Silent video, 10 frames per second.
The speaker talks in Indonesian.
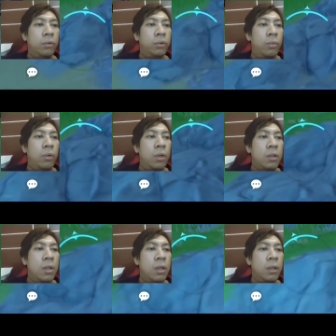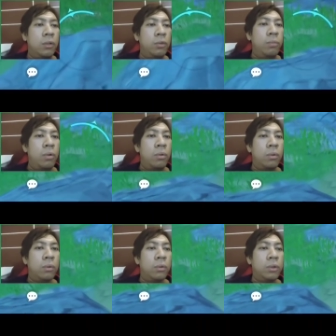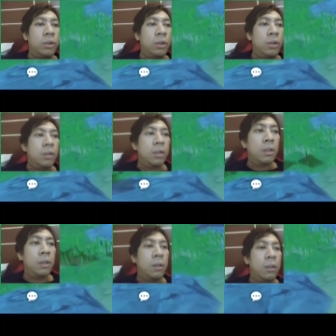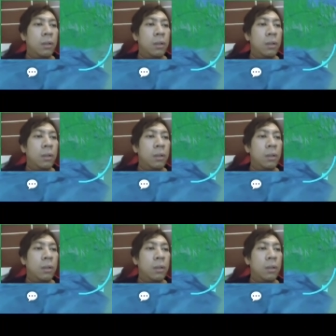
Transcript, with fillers: Waduh semoga jangan hidup dong si ininya.